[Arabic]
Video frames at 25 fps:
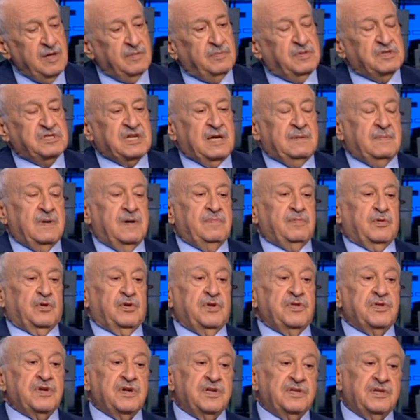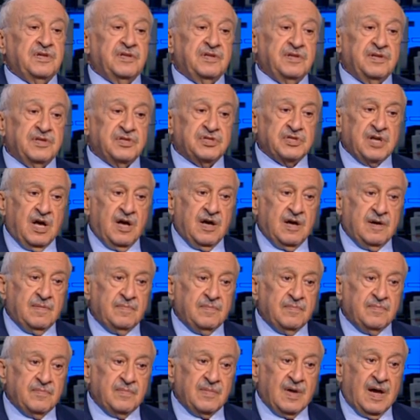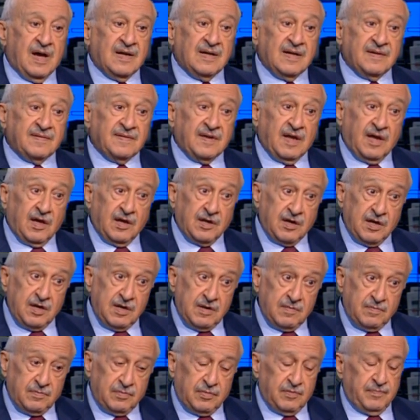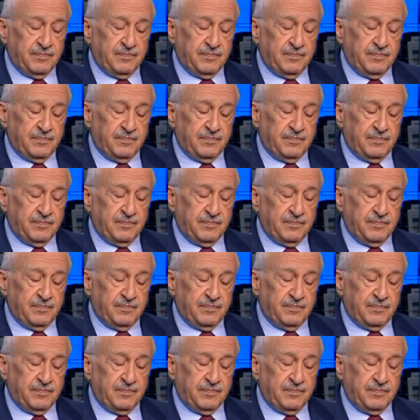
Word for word: بسبب قدرة النظام على التخريب